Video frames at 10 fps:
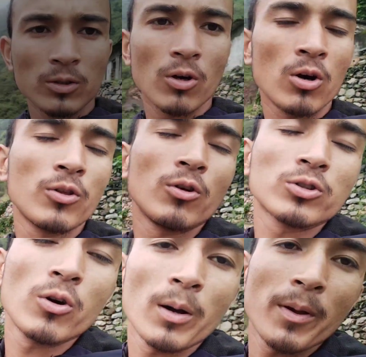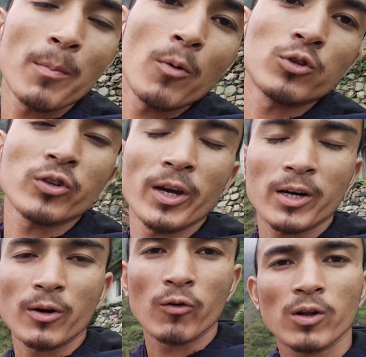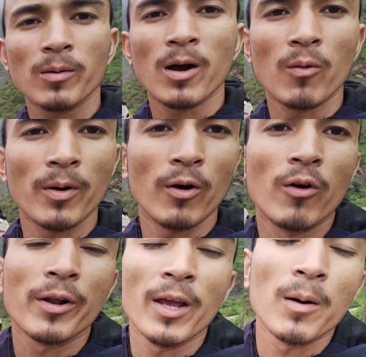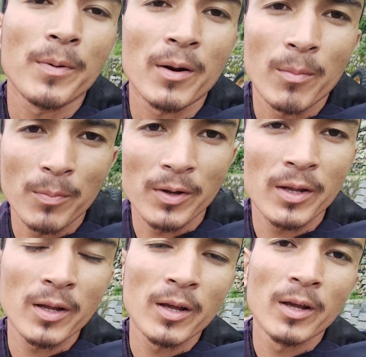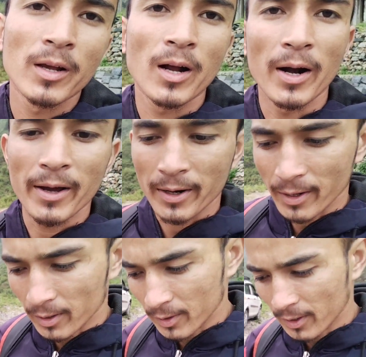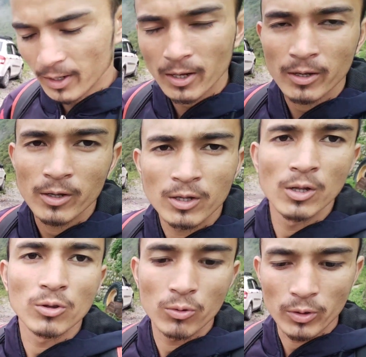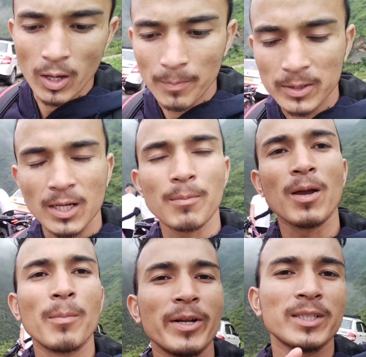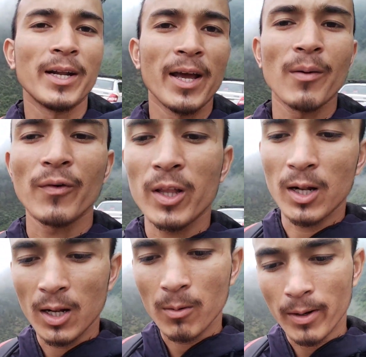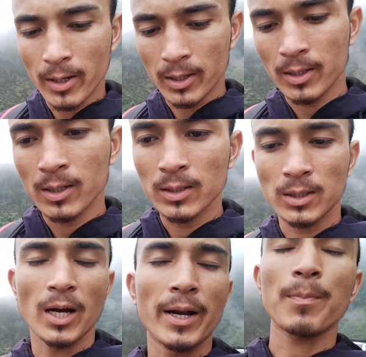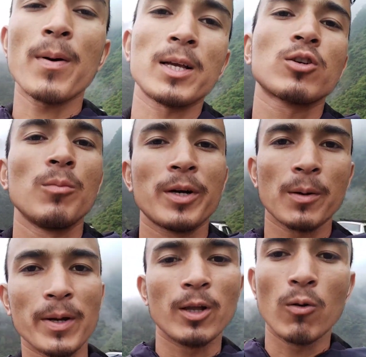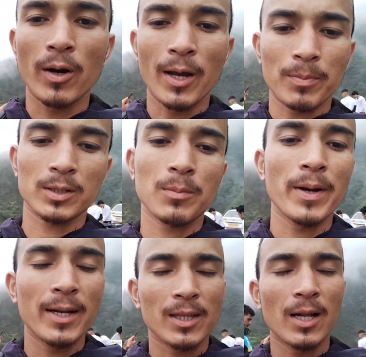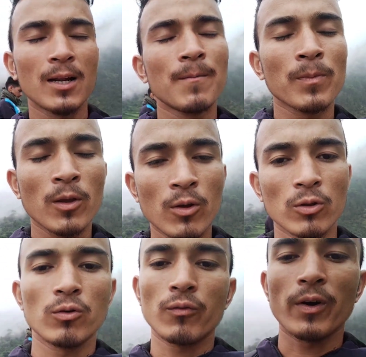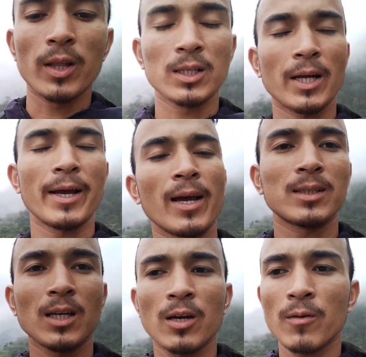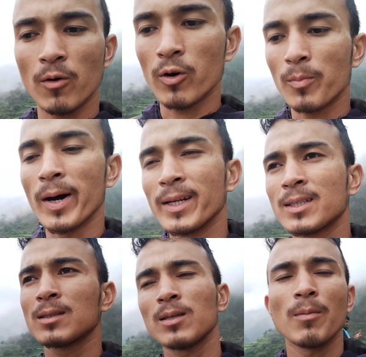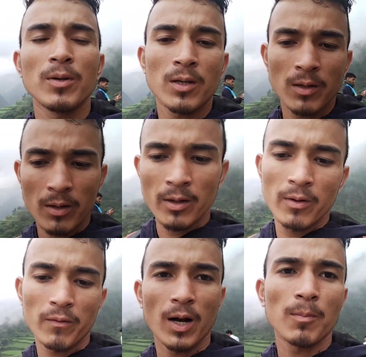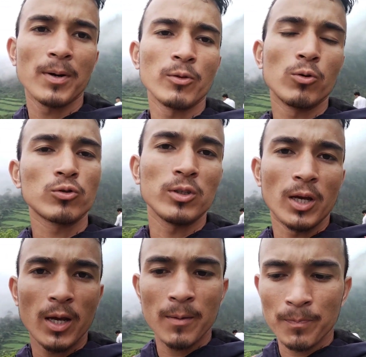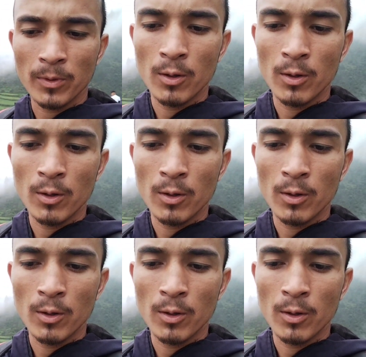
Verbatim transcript: सो so, दोस्तों अभी हम पहुँच चुके हैं रंडोली गाँव में और यहाँ पर हम अपनी गाड़ियाँ खड़ी कर देंगे तो यहाँ पर से अभी हमने जाना है पैदल लगभग चार या पाँच किलोमीटर पैदल होगा यहाँ पर से बैनीताल तो पैदल जाना है यहाँ से और बारिश अभी फिलहाल बंद हो चुकी है